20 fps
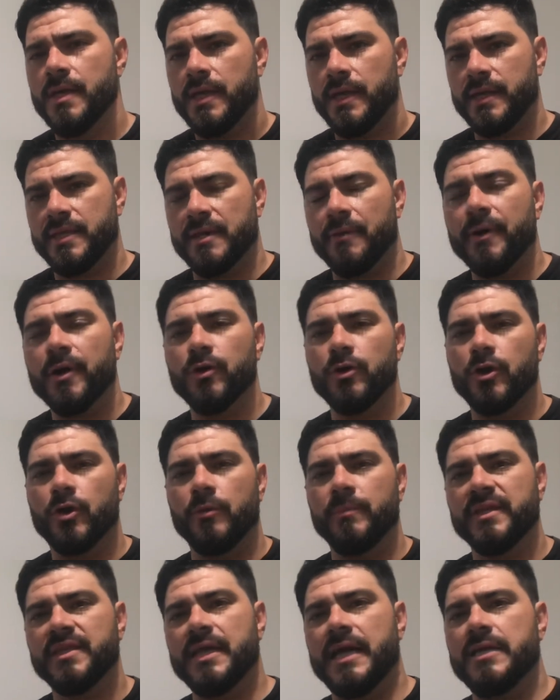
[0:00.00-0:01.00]
este, abajo en los
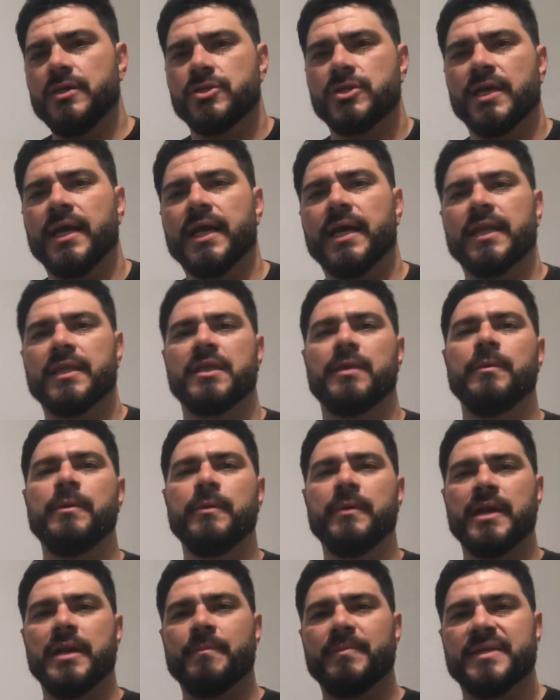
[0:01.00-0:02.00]
comentarios en Carra TV,
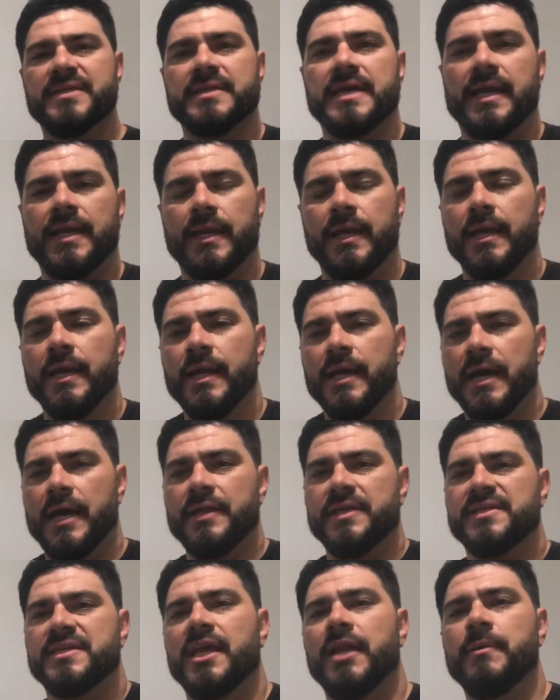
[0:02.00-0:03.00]
van a empezar a
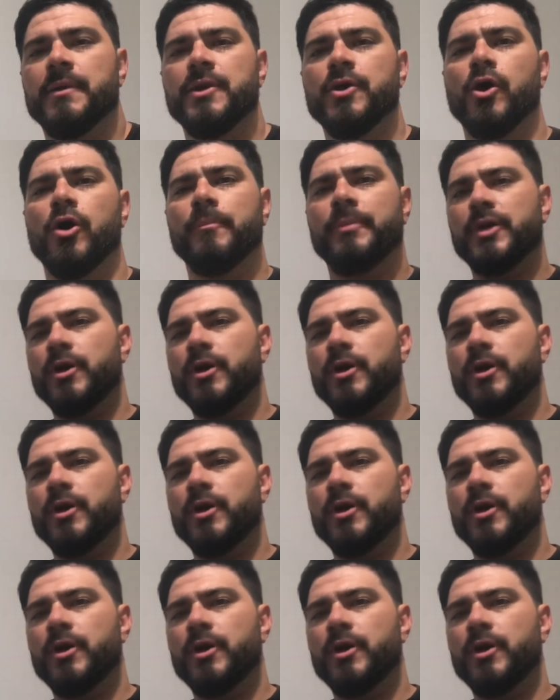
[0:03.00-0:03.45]
decirme, no,